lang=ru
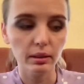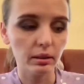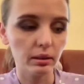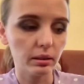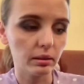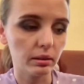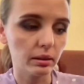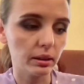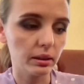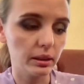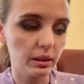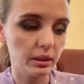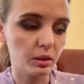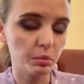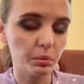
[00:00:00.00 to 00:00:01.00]

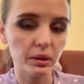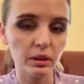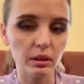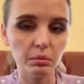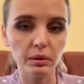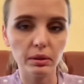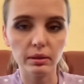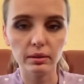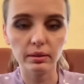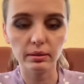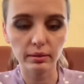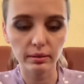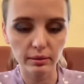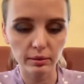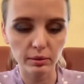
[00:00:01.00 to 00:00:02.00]
Отдельное
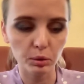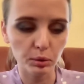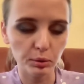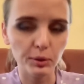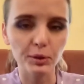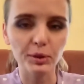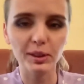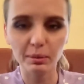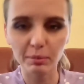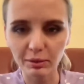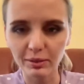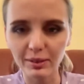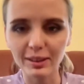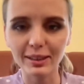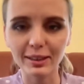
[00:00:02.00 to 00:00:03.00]
спасибо Софье
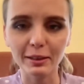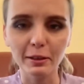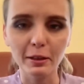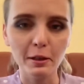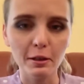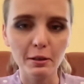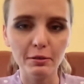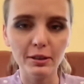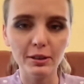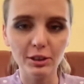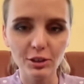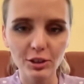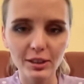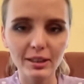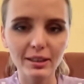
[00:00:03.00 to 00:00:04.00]
Рустемовне за
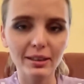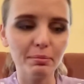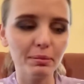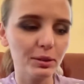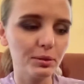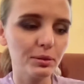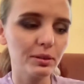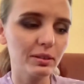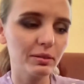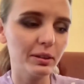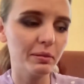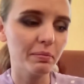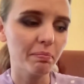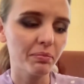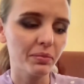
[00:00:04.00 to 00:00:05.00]
физическое
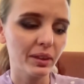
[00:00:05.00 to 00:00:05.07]
присутствие.